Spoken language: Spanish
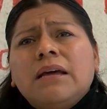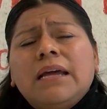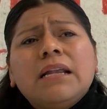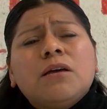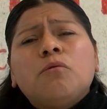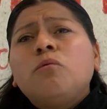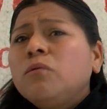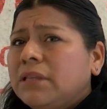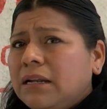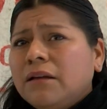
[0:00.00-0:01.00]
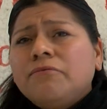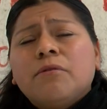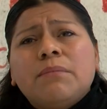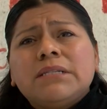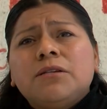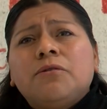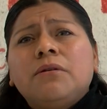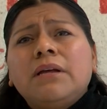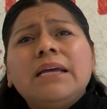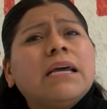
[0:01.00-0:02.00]
el que ocultan la
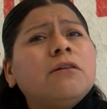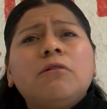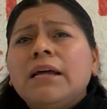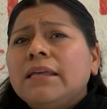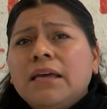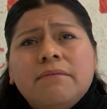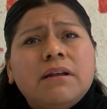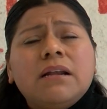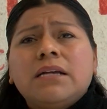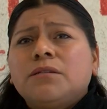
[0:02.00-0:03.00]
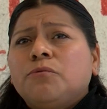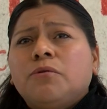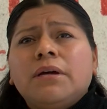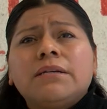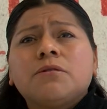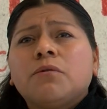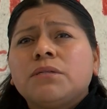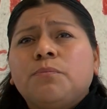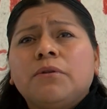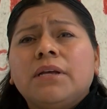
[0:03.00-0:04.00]
información y que no la llevan a las autoridades
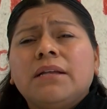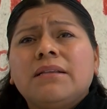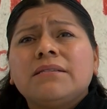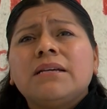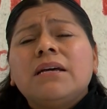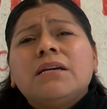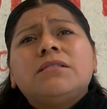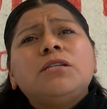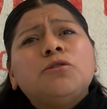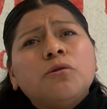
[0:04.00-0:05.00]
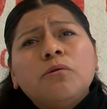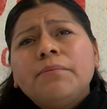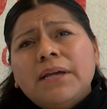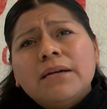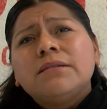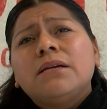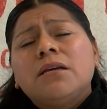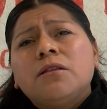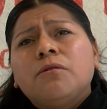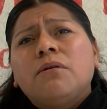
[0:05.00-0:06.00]
correspondientes. Si yo no hubiera
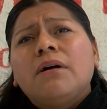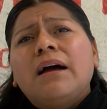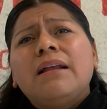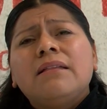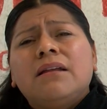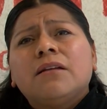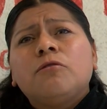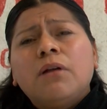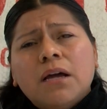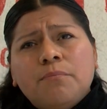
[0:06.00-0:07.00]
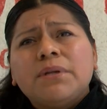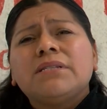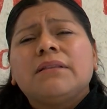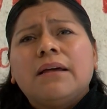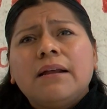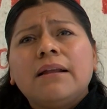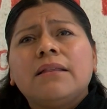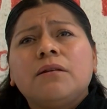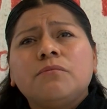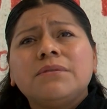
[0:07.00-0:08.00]
exigido a la directora que presentara la
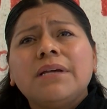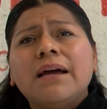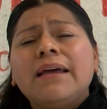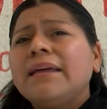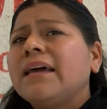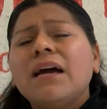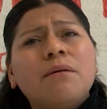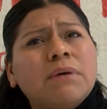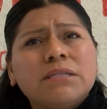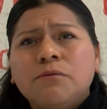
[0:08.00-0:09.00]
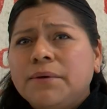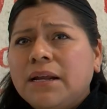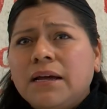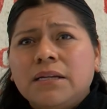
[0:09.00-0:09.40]
denuncia, ella jamás lo hubiera